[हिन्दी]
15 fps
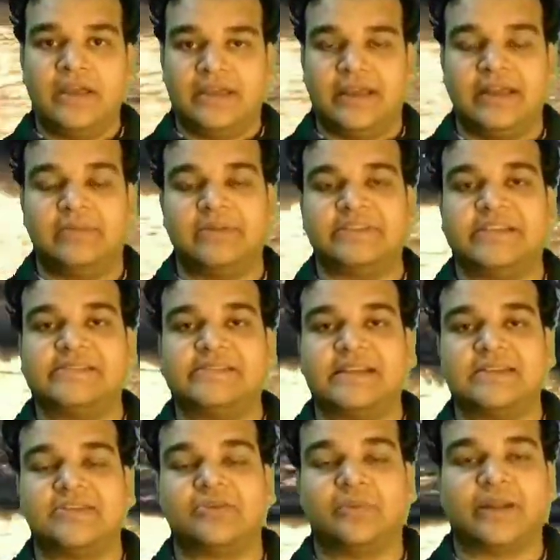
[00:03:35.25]
यानी पचास
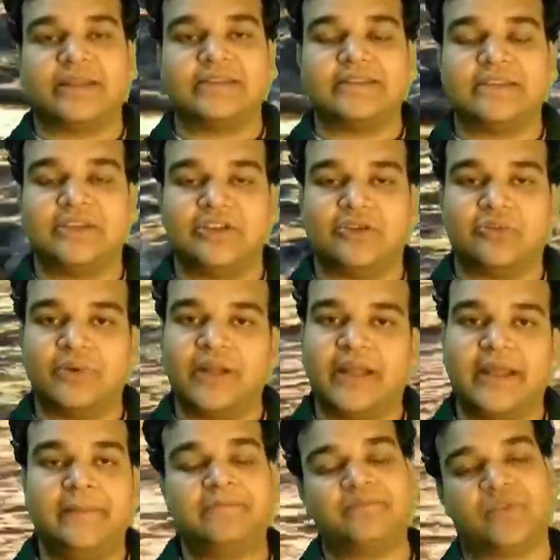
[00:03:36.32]
साल से ऊपर की जिनकी उम्र
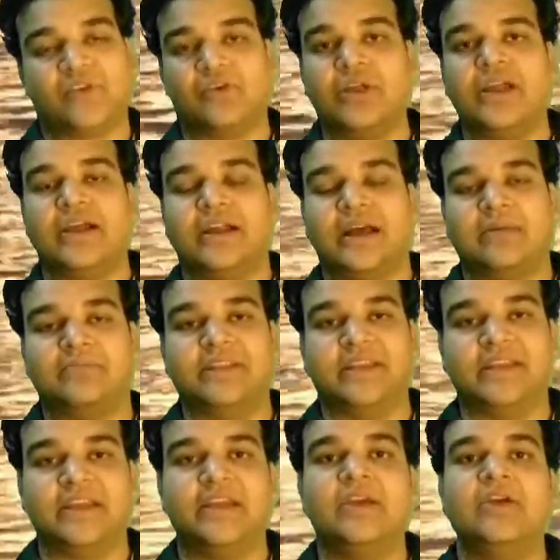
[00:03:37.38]
है उन्हें अगर आप
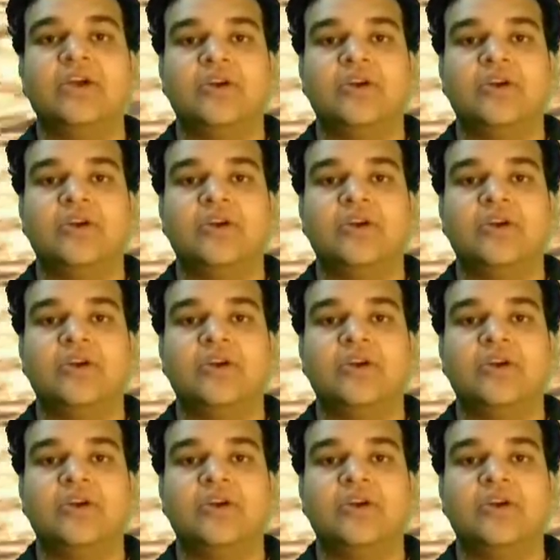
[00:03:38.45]
देंगे